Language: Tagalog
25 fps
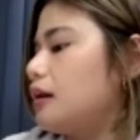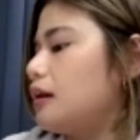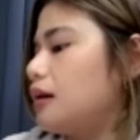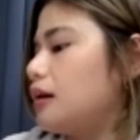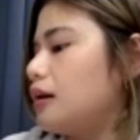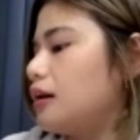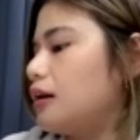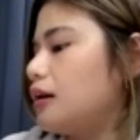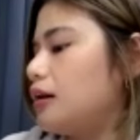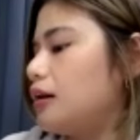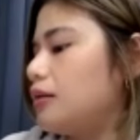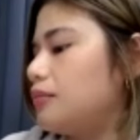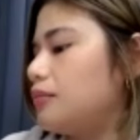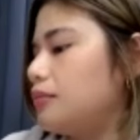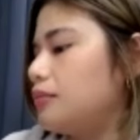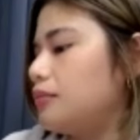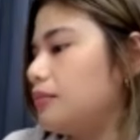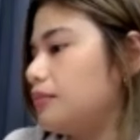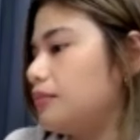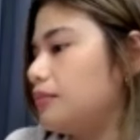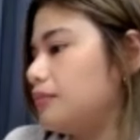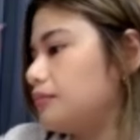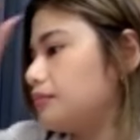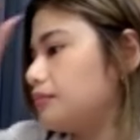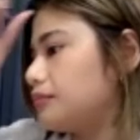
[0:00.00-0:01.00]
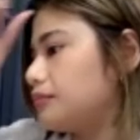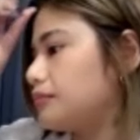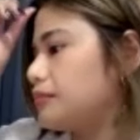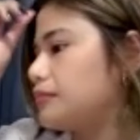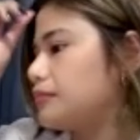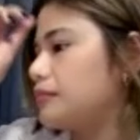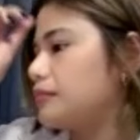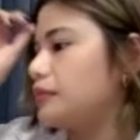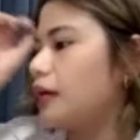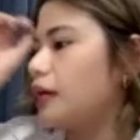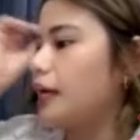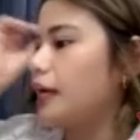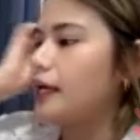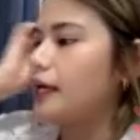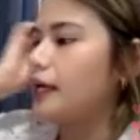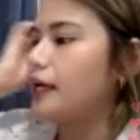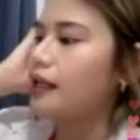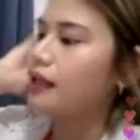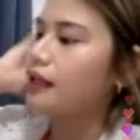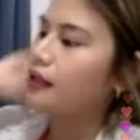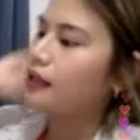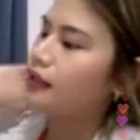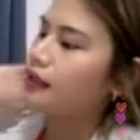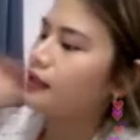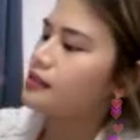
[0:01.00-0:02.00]
um,
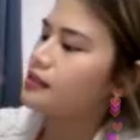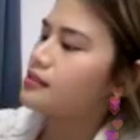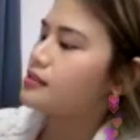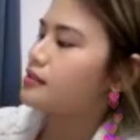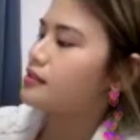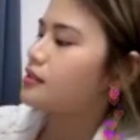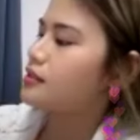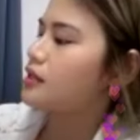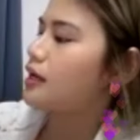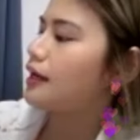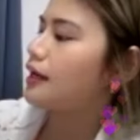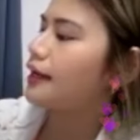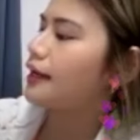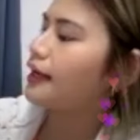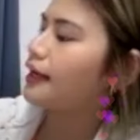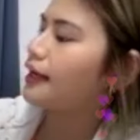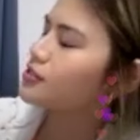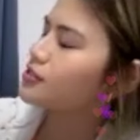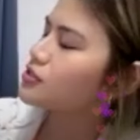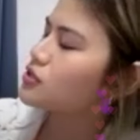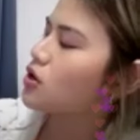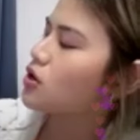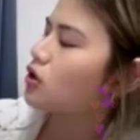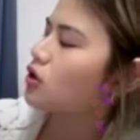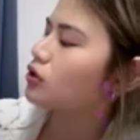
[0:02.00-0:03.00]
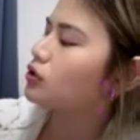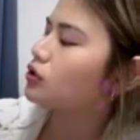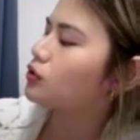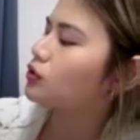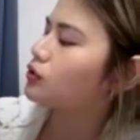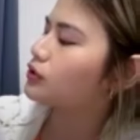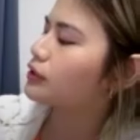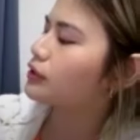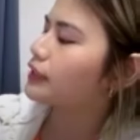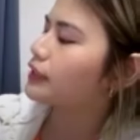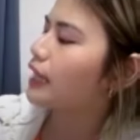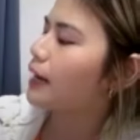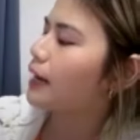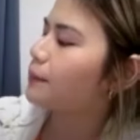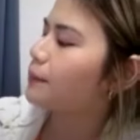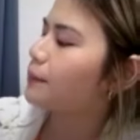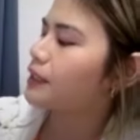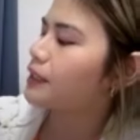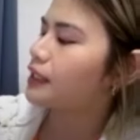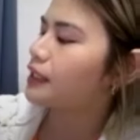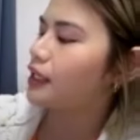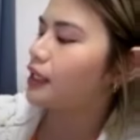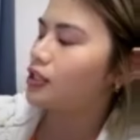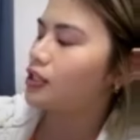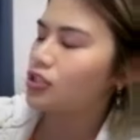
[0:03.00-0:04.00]
ayan, it's a song loader
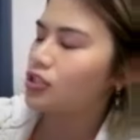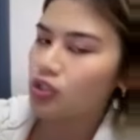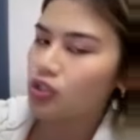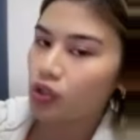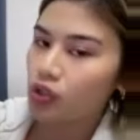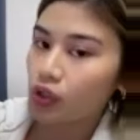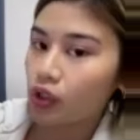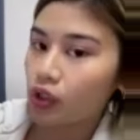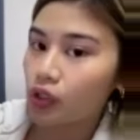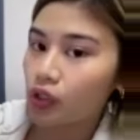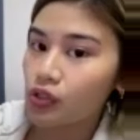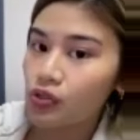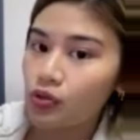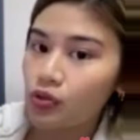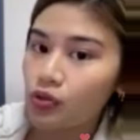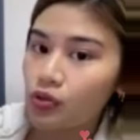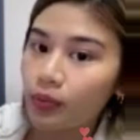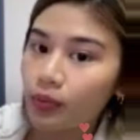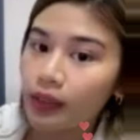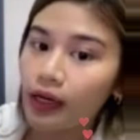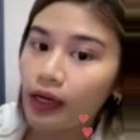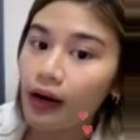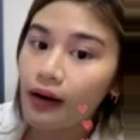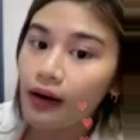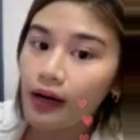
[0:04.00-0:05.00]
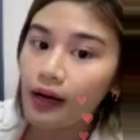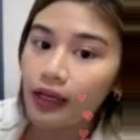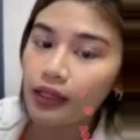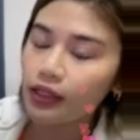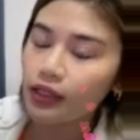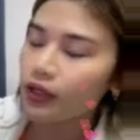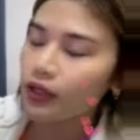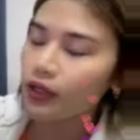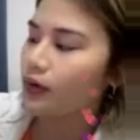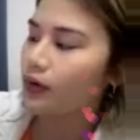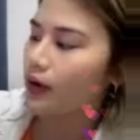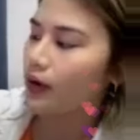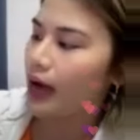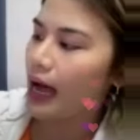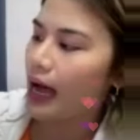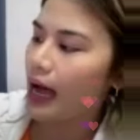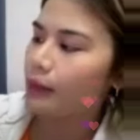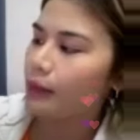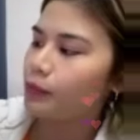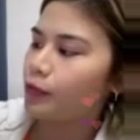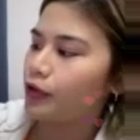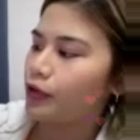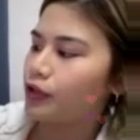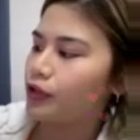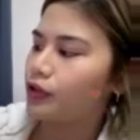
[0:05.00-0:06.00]
application. So, mararun niyo yung
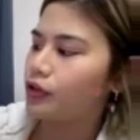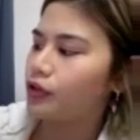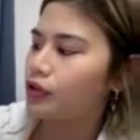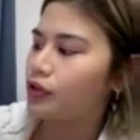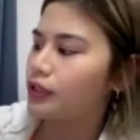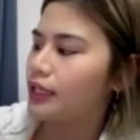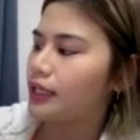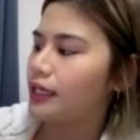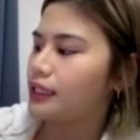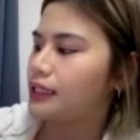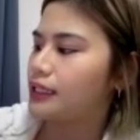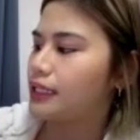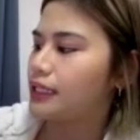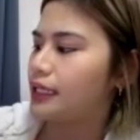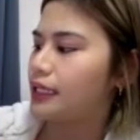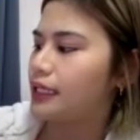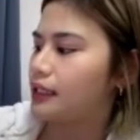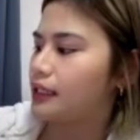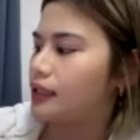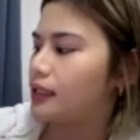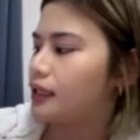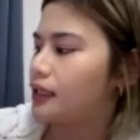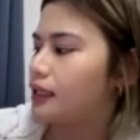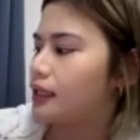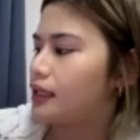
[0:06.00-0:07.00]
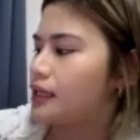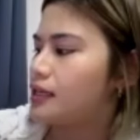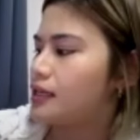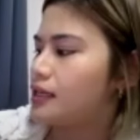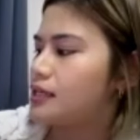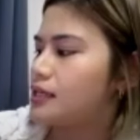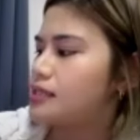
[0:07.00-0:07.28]
app when you connect it